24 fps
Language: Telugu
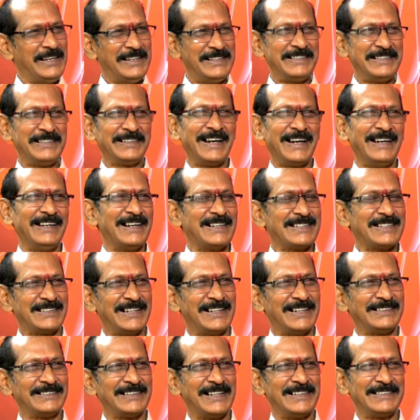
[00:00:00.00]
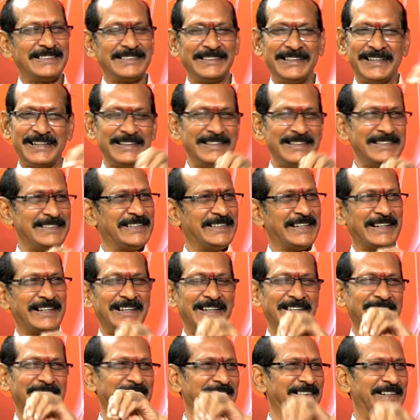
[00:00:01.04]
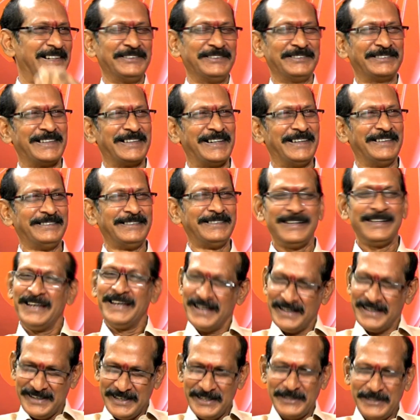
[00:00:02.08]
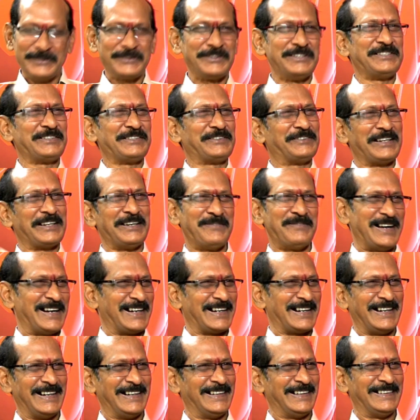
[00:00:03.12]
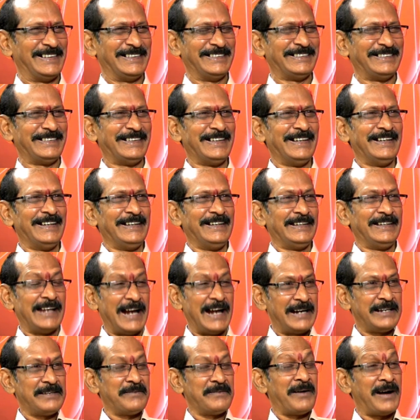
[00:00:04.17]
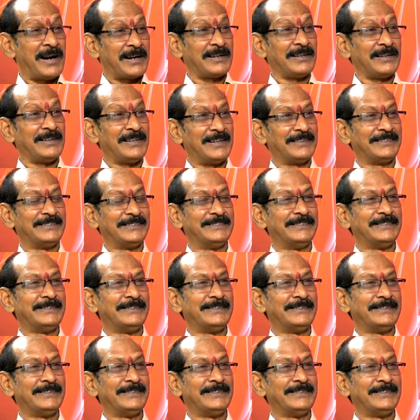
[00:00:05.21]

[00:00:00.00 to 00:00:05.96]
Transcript: ఇచ్చి కైలాసనాథ శాస్త్రి గారికి ఇచ్చారా లేదా అని అడుగుతున్నాడు నీ గురించి కూడా మాట్లాడాడు ఇలాంటి మాటలు నాకు